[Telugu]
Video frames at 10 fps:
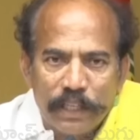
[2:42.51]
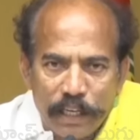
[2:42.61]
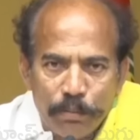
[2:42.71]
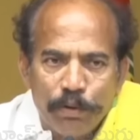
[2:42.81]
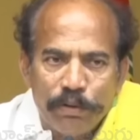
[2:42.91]

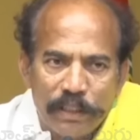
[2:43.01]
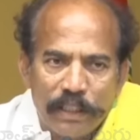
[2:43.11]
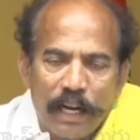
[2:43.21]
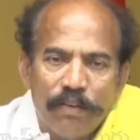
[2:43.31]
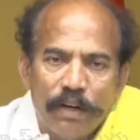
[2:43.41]
జగన్మోహన్
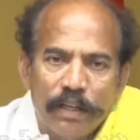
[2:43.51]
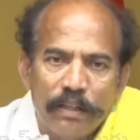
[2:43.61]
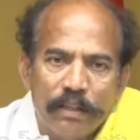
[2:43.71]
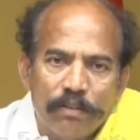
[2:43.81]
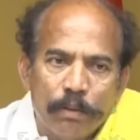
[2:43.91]
రెడ్డికి అలవాటు
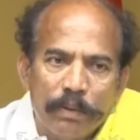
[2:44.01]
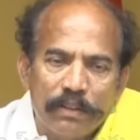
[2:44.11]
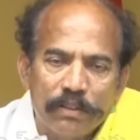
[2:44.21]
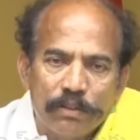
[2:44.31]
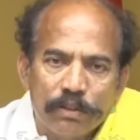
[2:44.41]
అయినటువంటి
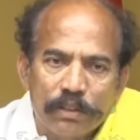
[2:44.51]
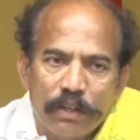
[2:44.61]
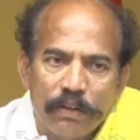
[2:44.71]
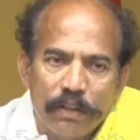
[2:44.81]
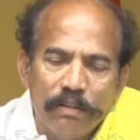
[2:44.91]
పరిస్థితి
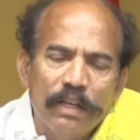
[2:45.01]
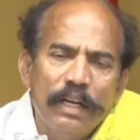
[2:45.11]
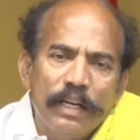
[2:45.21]
చూస్తూ ఉన్నాం